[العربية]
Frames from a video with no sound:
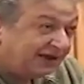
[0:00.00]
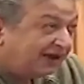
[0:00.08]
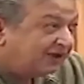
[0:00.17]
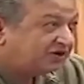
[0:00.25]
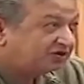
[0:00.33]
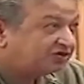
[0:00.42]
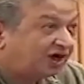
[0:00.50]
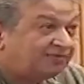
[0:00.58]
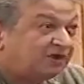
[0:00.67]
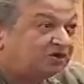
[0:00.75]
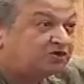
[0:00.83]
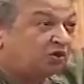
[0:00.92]
ادت
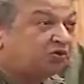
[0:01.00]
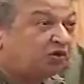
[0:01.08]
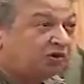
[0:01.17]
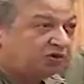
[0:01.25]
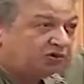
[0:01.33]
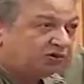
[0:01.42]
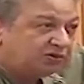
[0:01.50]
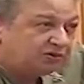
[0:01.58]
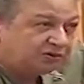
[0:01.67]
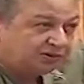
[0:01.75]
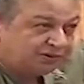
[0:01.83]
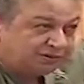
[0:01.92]
طعم للدور كله
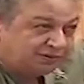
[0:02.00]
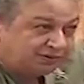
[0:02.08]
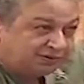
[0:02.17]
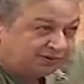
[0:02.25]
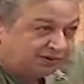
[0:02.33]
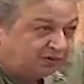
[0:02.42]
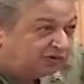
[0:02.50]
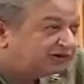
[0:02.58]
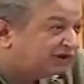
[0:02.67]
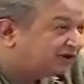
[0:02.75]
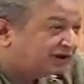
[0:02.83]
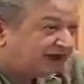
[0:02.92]
وديت